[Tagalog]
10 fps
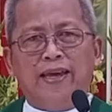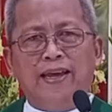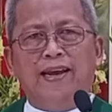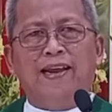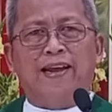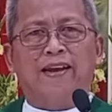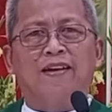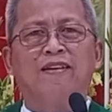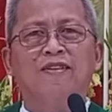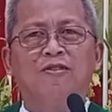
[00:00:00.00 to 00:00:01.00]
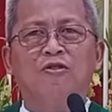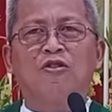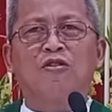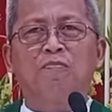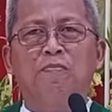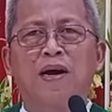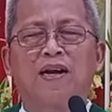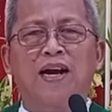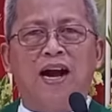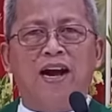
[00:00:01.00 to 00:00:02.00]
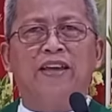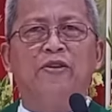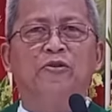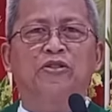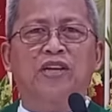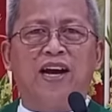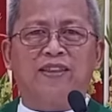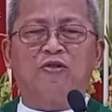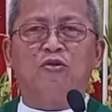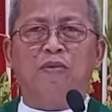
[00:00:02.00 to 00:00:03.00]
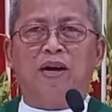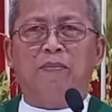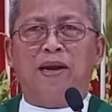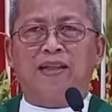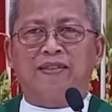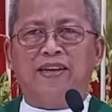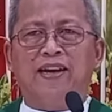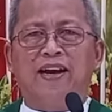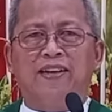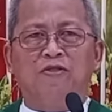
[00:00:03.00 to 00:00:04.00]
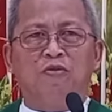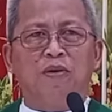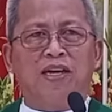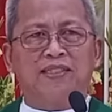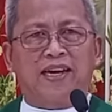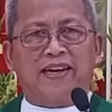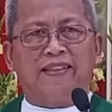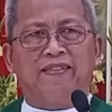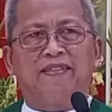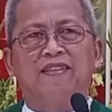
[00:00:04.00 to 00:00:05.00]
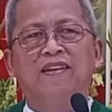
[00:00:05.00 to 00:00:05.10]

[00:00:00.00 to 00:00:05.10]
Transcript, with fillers: healing or pagkaayo sa atong mga balatian o mga sakit.